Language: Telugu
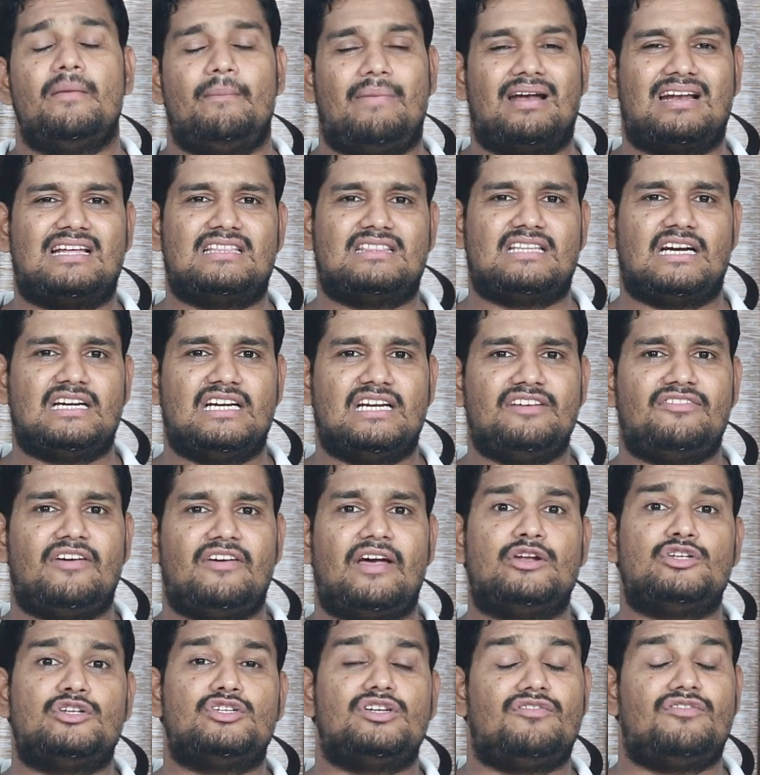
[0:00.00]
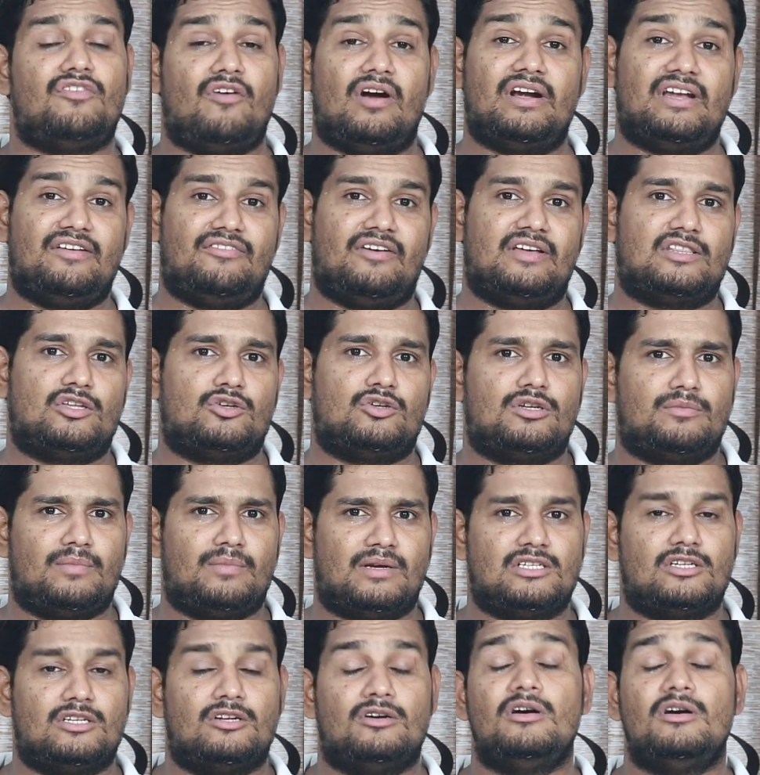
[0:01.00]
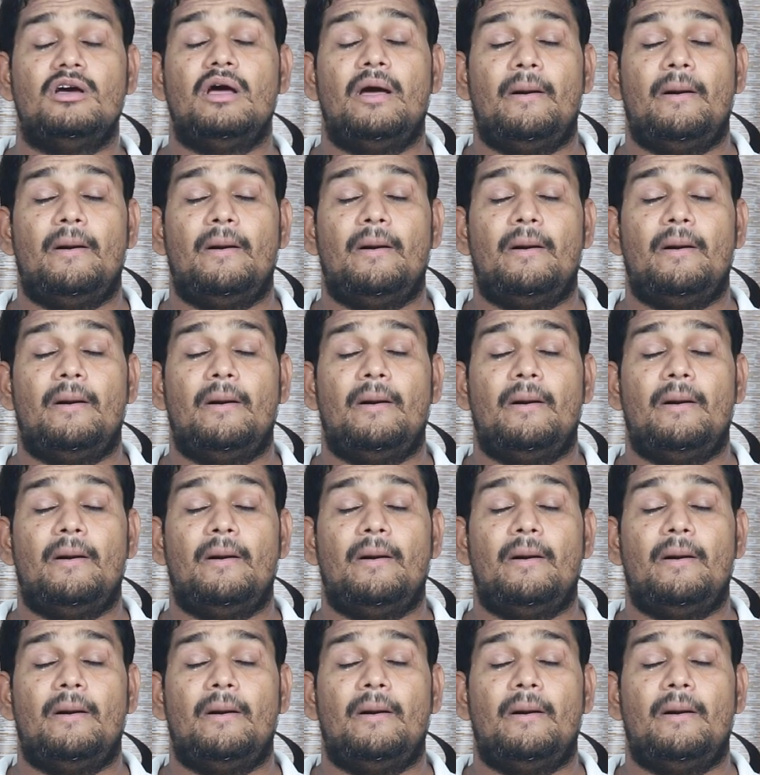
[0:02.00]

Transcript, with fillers: మనకి థర్టీ ఫైవ్ నుంచి ఫార్టీ ఫైవ్ థౌసండ్ మధ్యలో